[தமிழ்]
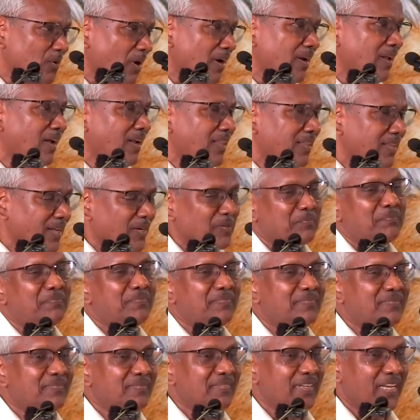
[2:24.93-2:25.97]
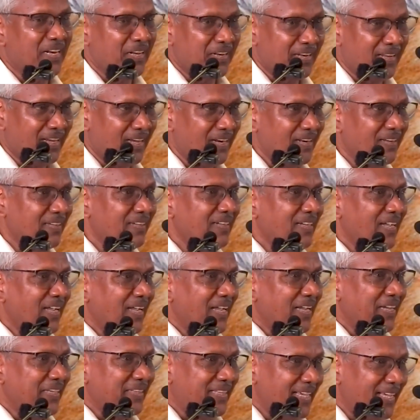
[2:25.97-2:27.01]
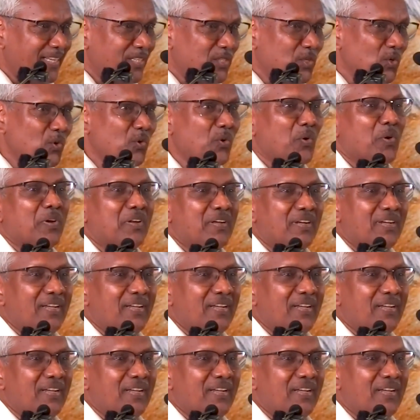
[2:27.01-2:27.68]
ஒரு நாள் தான் ஏனென்றால் இதே ஜூன்